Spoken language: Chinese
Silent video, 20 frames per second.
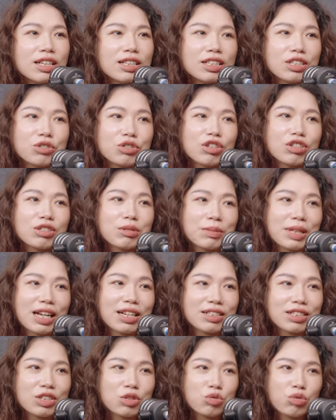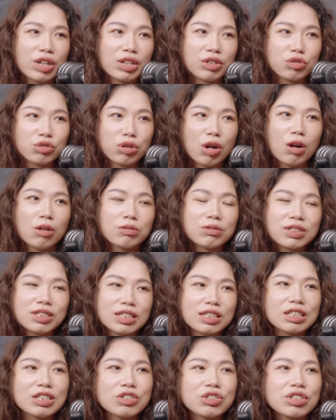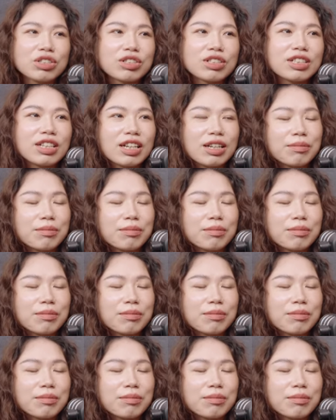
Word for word: 你觉得有什么让你是最冲击的事情